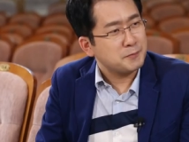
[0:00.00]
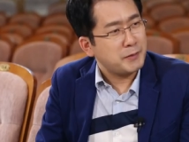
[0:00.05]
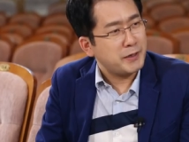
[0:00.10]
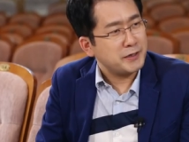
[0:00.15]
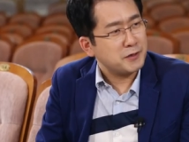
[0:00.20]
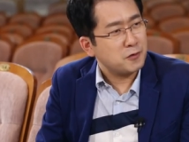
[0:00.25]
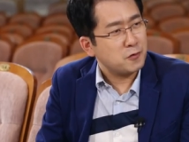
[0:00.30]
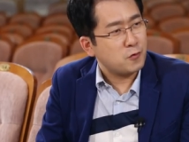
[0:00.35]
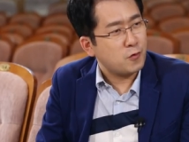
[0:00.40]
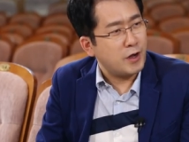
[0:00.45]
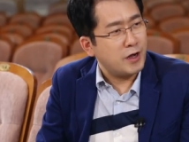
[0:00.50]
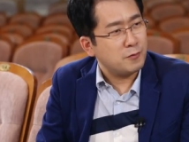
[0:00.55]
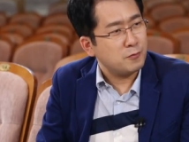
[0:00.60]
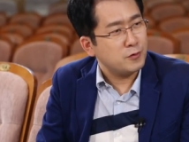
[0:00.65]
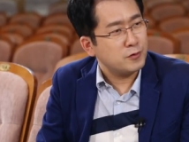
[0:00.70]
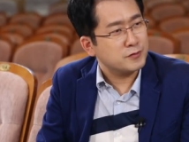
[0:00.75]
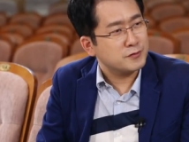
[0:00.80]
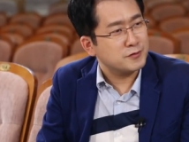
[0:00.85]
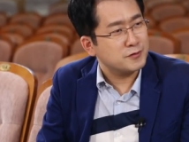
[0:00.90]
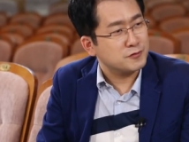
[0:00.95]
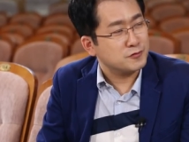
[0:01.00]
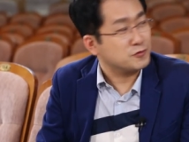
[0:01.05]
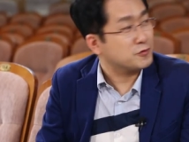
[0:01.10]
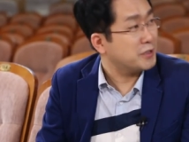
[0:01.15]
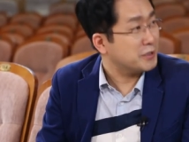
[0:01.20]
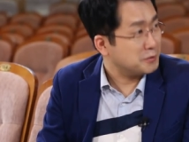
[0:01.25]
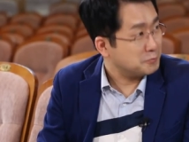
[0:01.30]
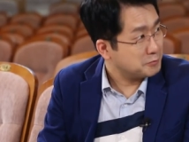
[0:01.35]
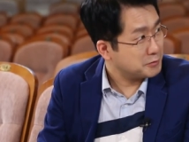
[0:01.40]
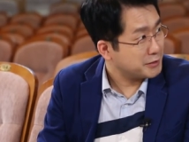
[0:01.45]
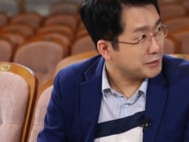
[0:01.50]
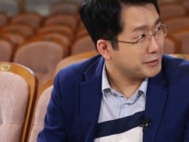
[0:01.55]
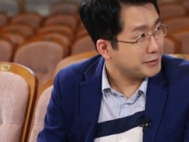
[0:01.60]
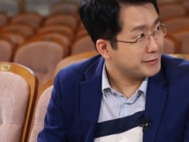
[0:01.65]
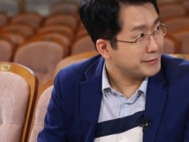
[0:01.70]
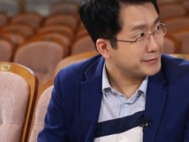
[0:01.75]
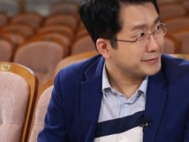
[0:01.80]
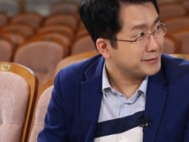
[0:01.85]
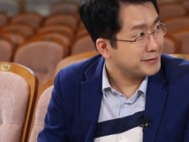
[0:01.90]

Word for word: 8.15 광복절 주간입니다. 예.